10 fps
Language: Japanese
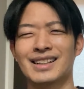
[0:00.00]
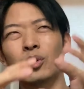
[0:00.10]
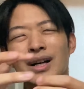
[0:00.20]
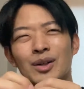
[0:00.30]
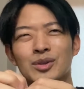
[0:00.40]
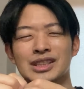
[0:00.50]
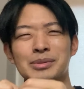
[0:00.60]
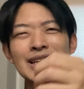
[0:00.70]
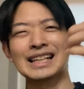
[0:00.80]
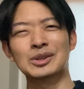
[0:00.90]
小若の
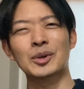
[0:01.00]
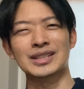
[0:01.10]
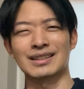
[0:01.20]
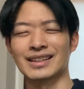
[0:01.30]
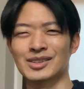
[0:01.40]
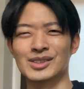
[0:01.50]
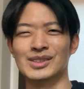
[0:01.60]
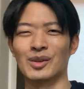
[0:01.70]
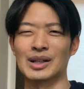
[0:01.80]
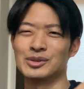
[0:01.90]
首だけ取れちゃって
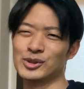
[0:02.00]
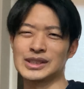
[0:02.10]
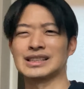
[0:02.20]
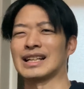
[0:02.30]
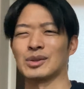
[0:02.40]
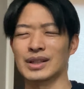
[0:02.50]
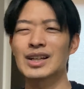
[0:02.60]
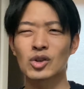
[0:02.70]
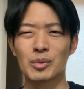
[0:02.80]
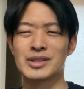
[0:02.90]
るのが浮いたりとか
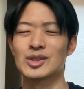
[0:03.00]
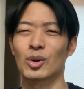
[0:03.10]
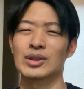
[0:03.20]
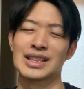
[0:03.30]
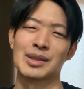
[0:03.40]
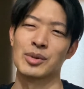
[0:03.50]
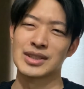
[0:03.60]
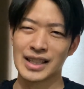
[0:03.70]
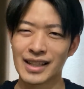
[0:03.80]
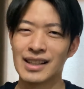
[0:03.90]
結構水汚したりも
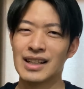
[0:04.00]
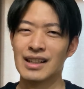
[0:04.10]
して